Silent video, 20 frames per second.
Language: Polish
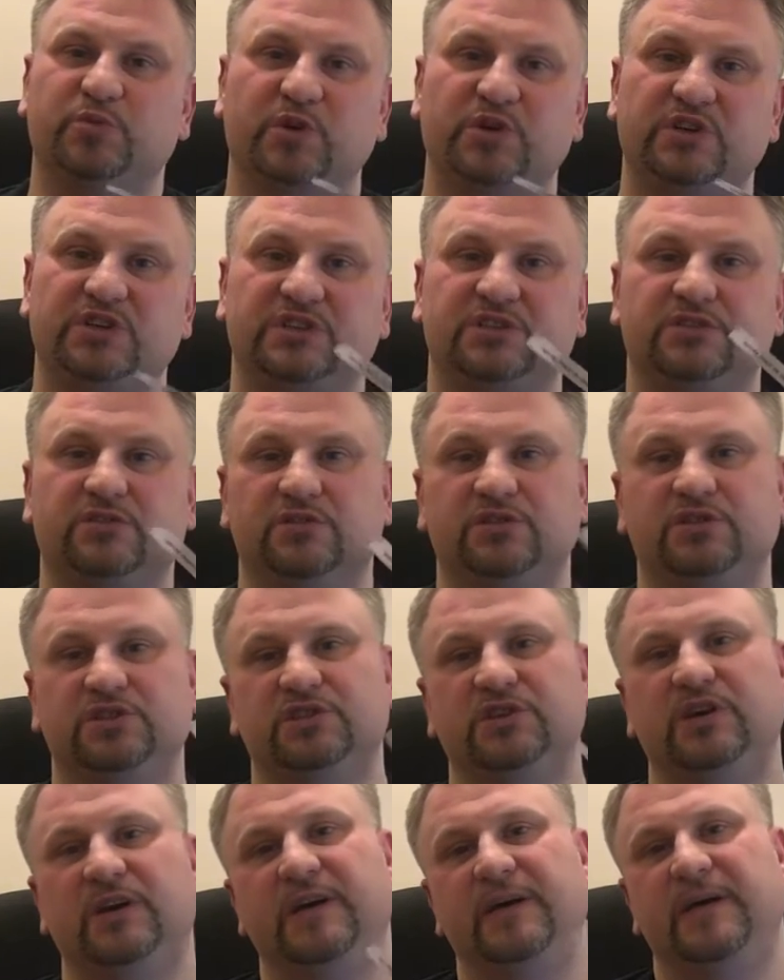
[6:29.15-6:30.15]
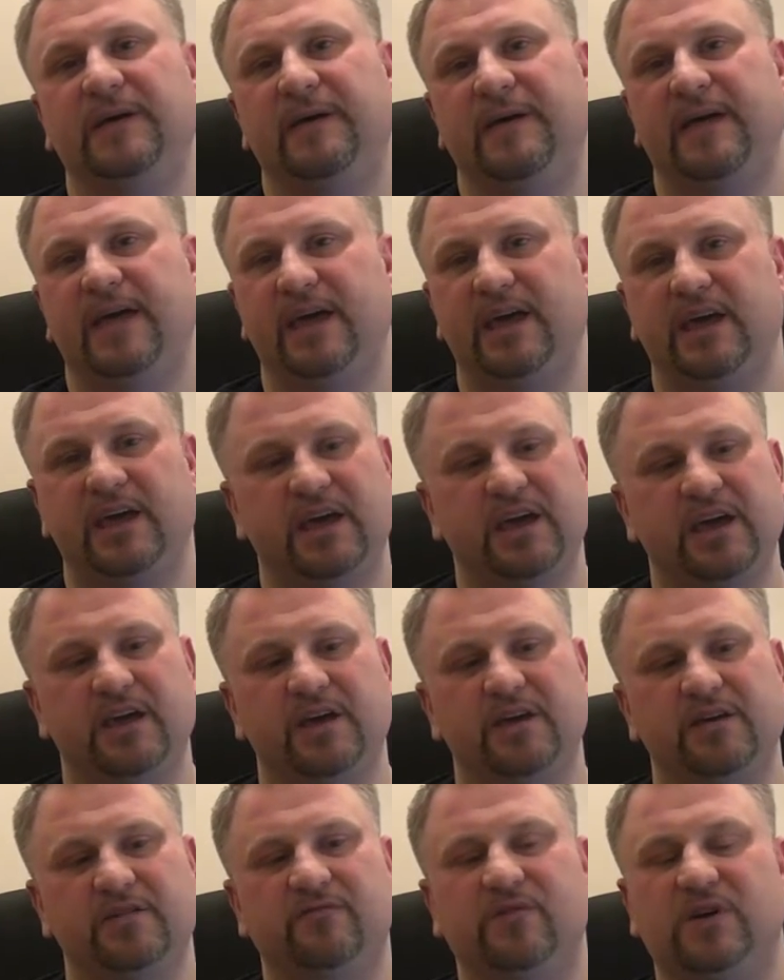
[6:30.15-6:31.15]
To jest coś
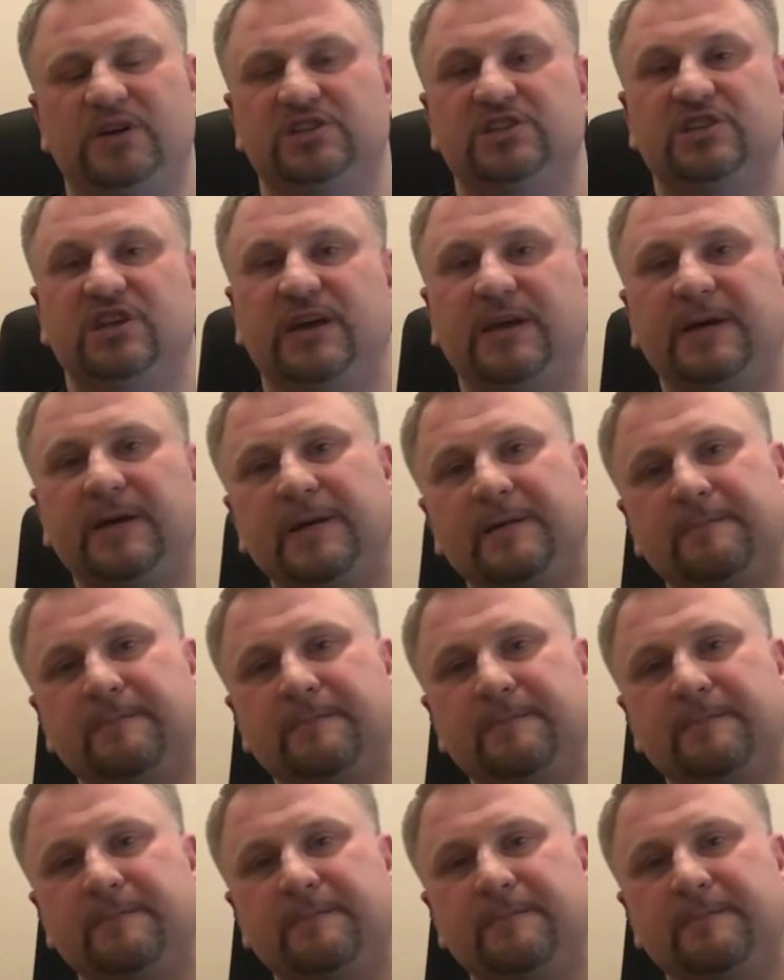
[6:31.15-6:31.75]
e, właśnie